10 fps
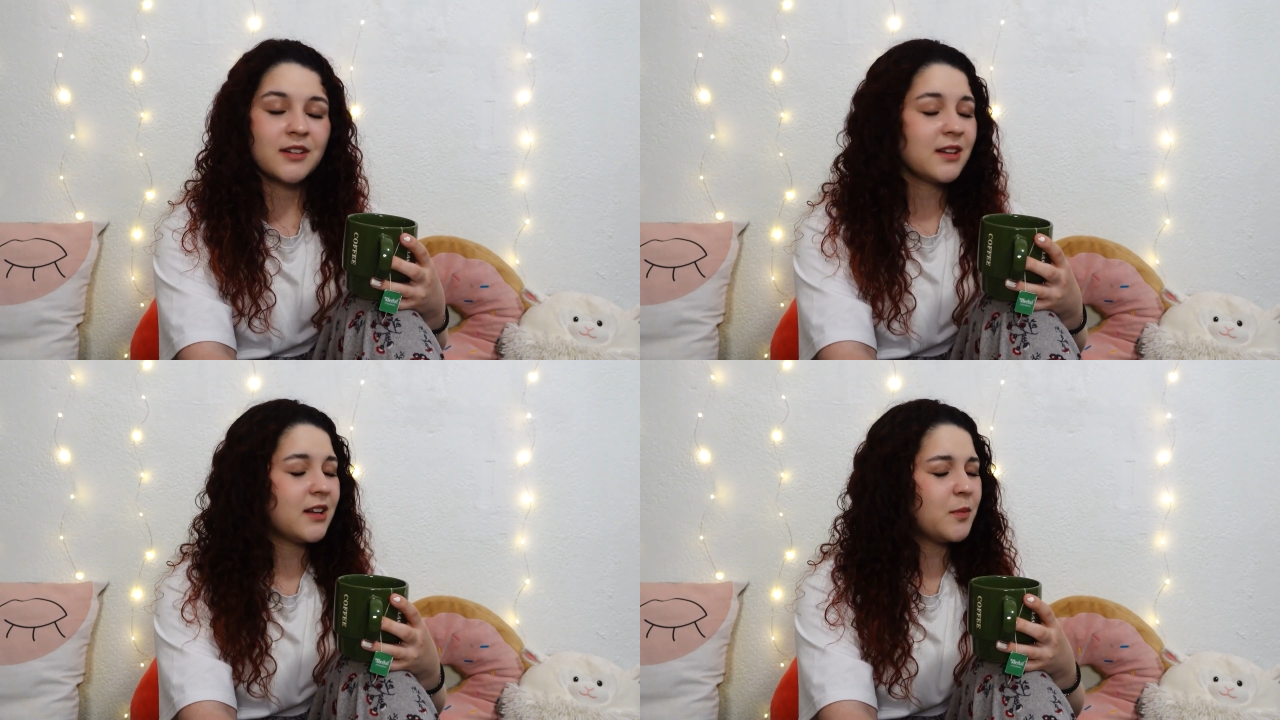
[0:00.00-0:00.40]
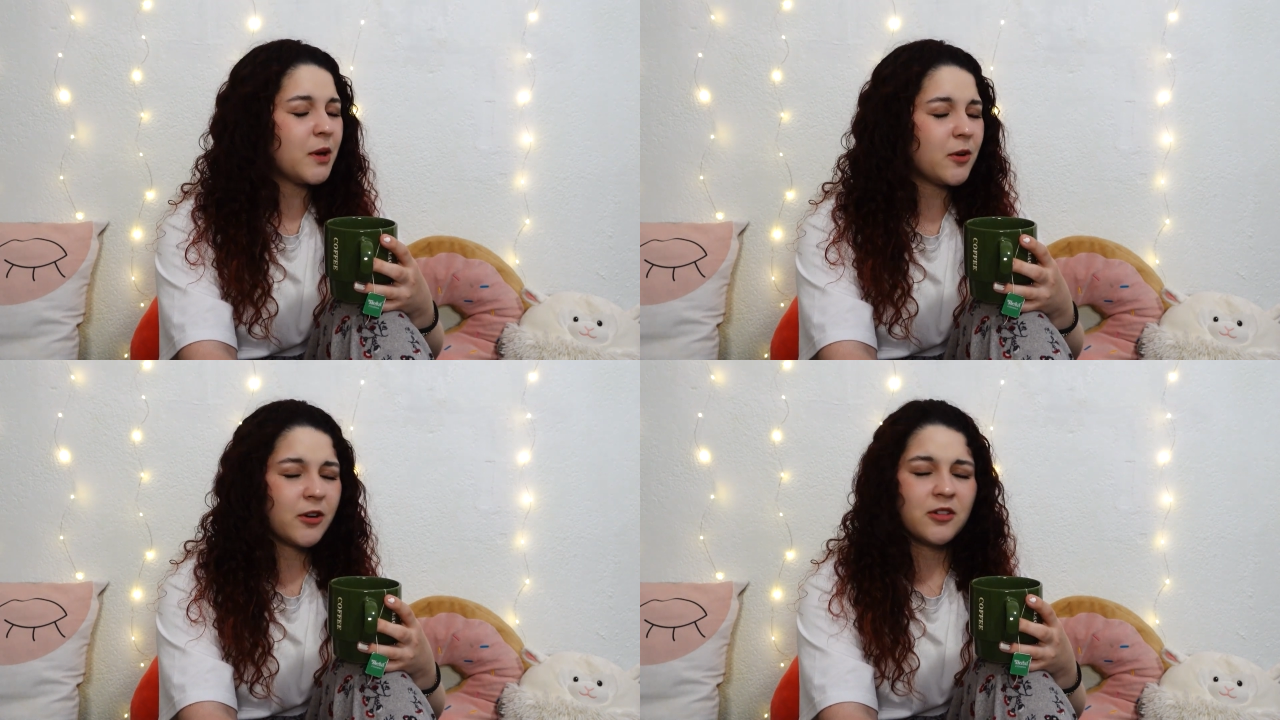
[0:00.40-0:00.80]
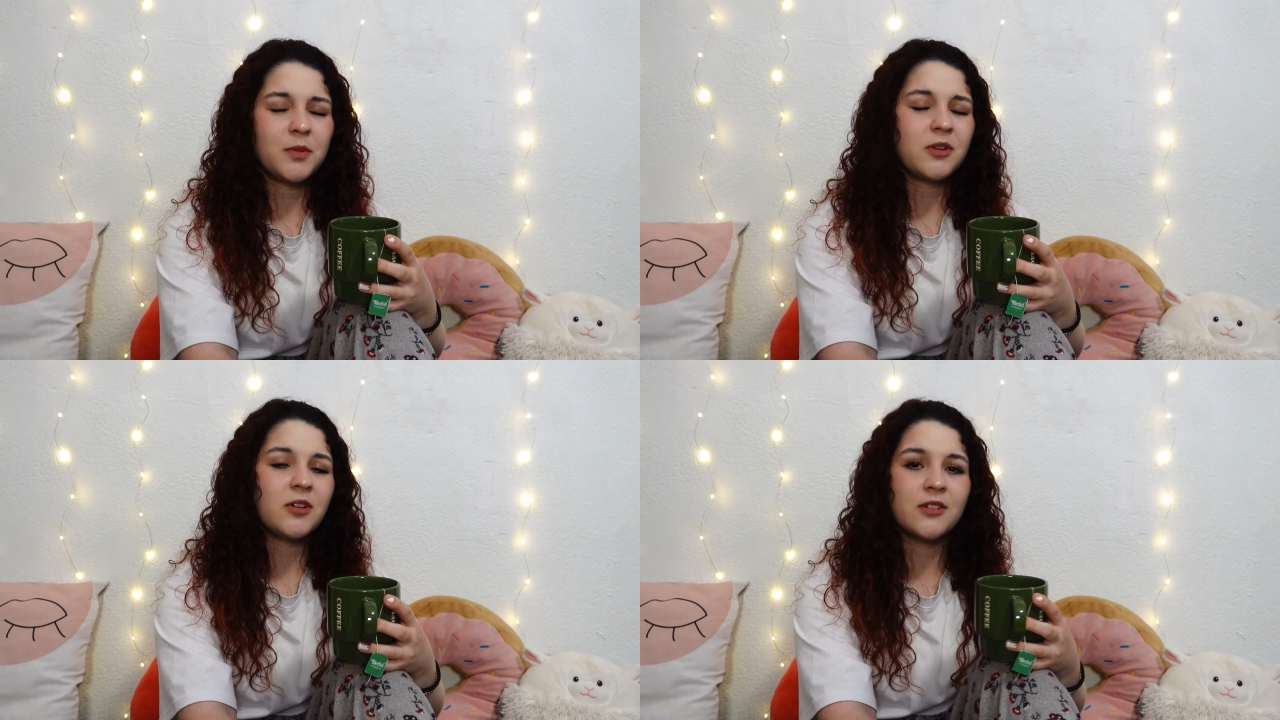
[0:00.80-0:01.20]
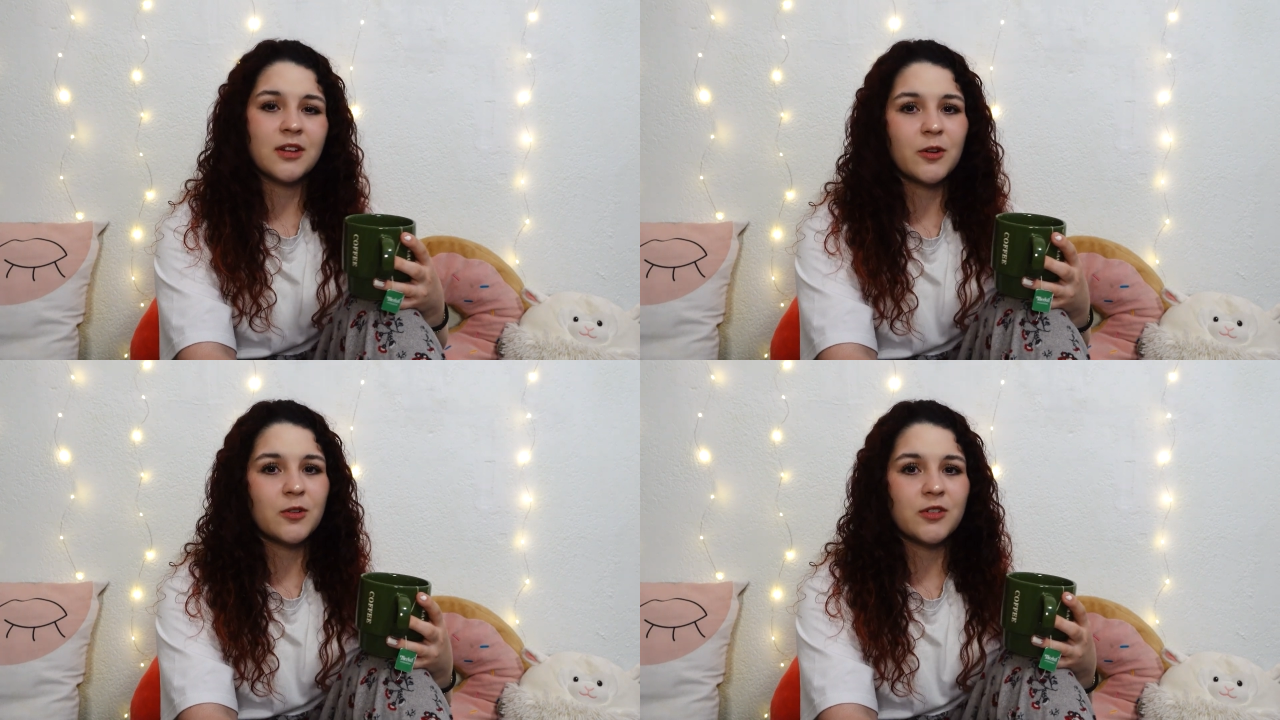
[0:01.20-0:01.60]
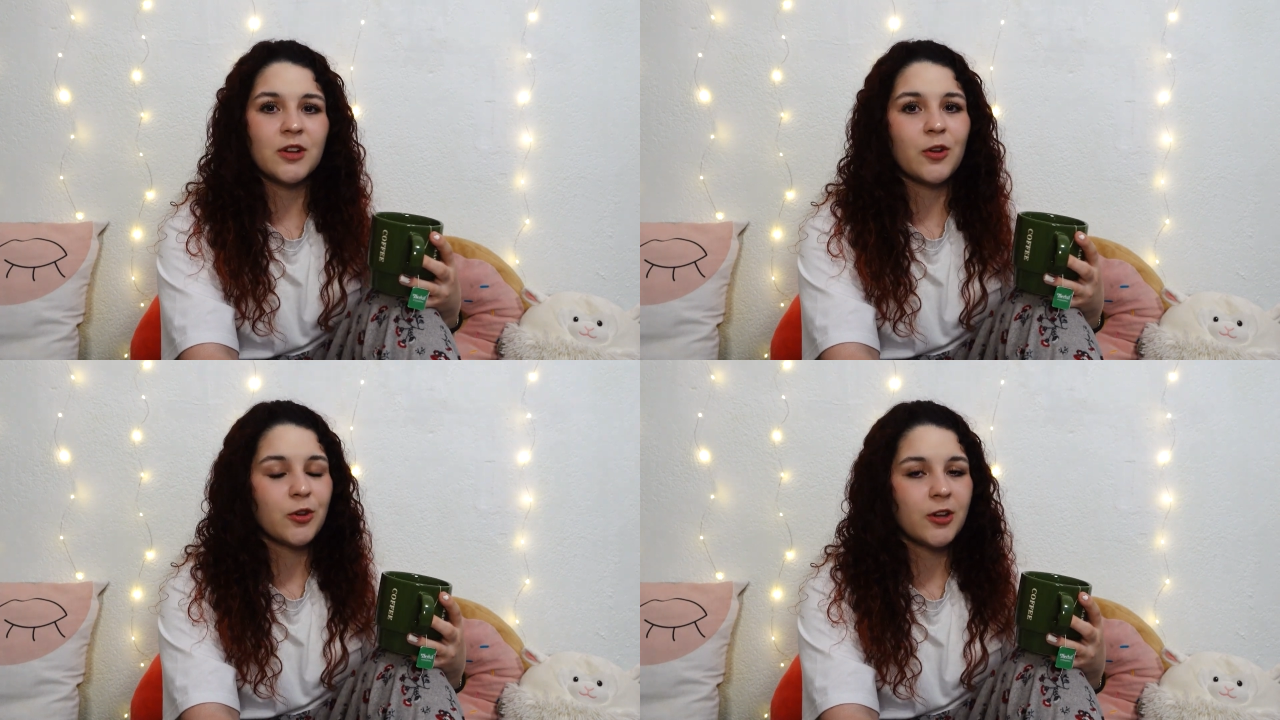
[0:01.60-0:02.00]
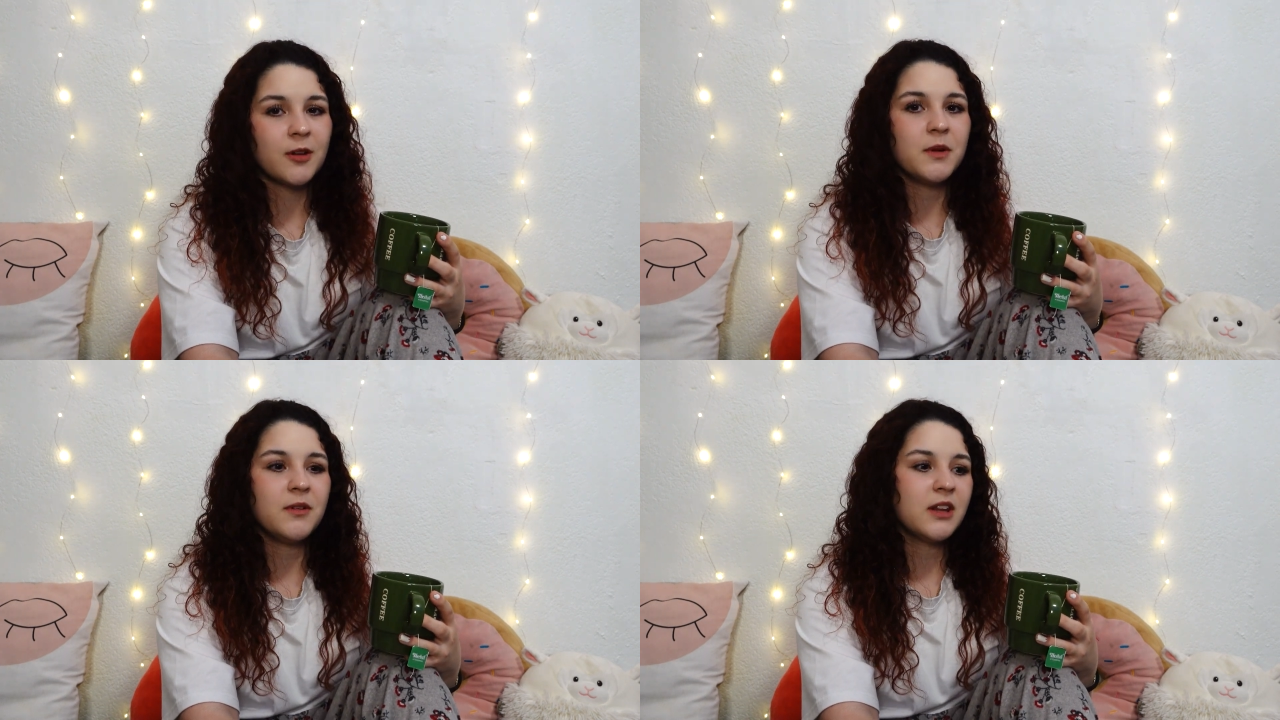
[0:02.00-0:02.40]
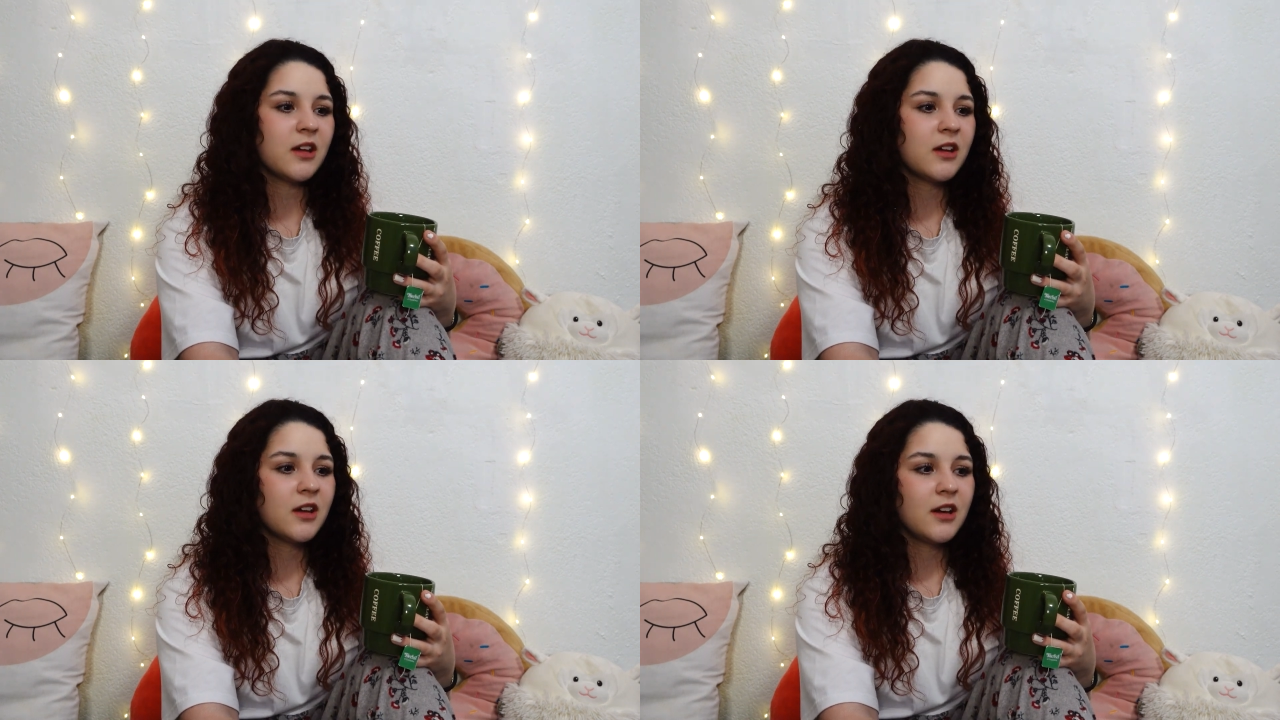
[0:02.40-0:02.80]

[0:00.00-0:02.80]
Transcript: es de las mejores personas que he conocido en toda mi vida.